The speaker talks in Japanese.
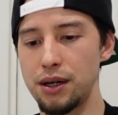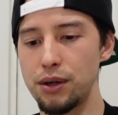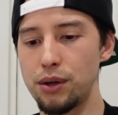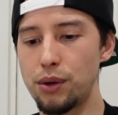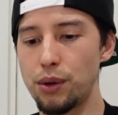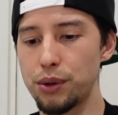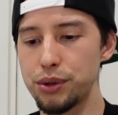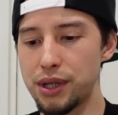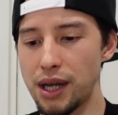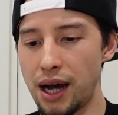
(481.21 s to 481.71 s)
3
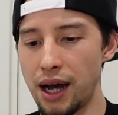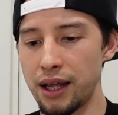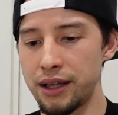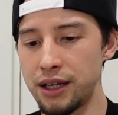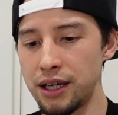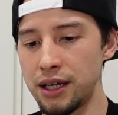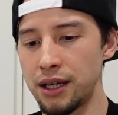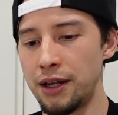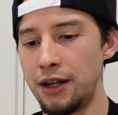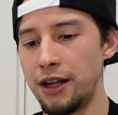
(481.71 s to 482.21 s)
クォーター
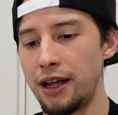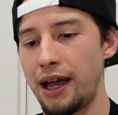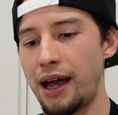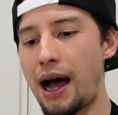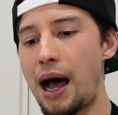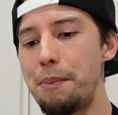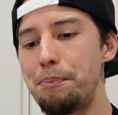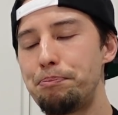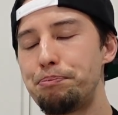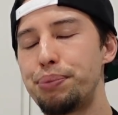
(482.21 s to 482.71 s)
に
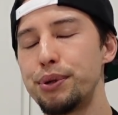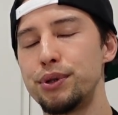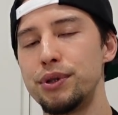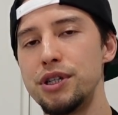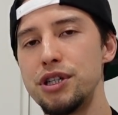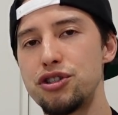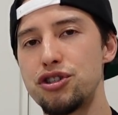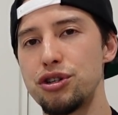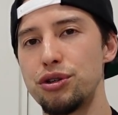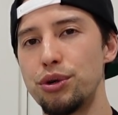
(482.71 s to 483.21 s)
8分
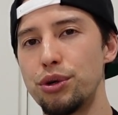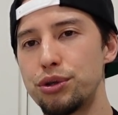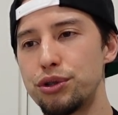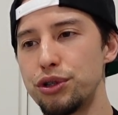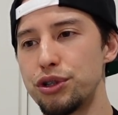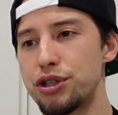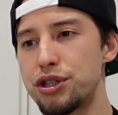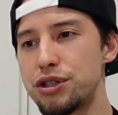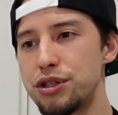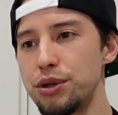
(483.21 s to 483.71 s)

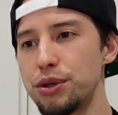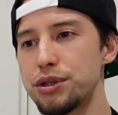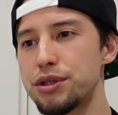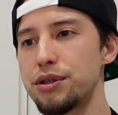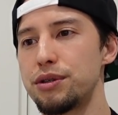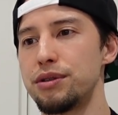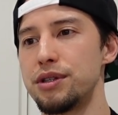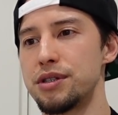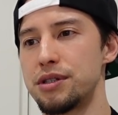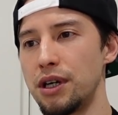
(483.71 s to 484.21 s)
26出場す
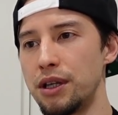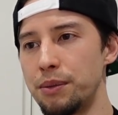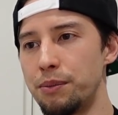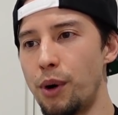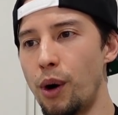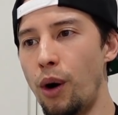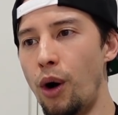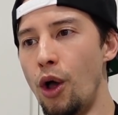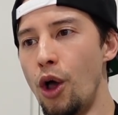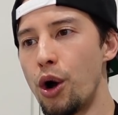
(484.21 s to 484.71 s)
るんですけど
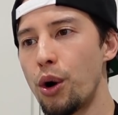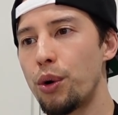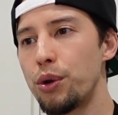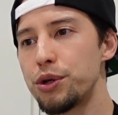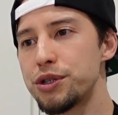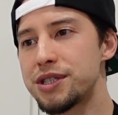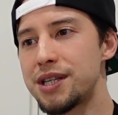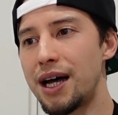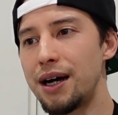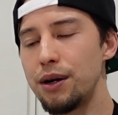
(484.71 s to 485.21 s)
も、こ
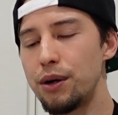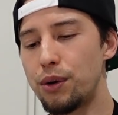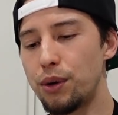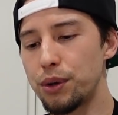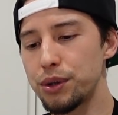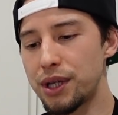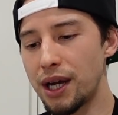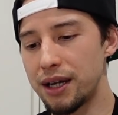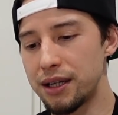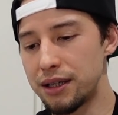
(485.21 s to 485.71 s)
の3
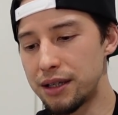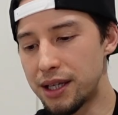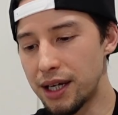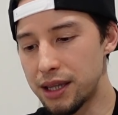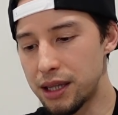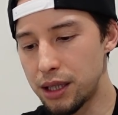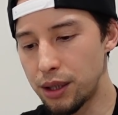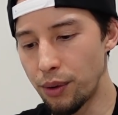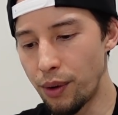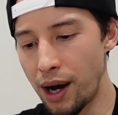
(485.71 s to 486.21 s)
クォーターに
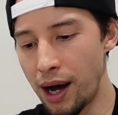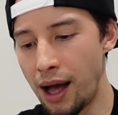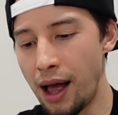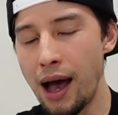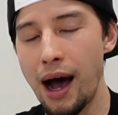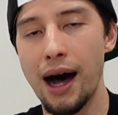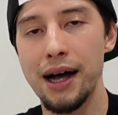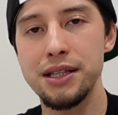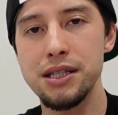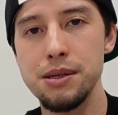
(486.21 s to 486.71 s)
至っては、
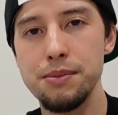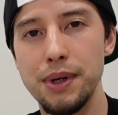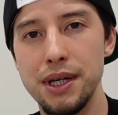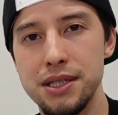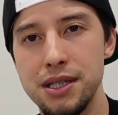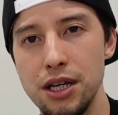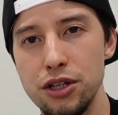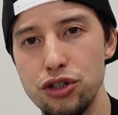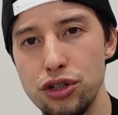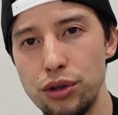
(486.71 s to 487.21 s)
八村
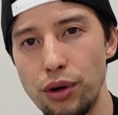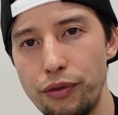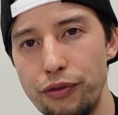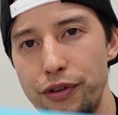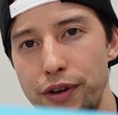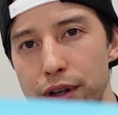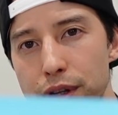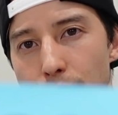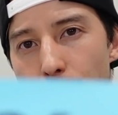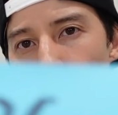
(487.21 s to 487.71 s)
選手の
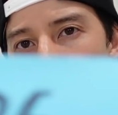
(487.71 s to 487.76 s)
フィールド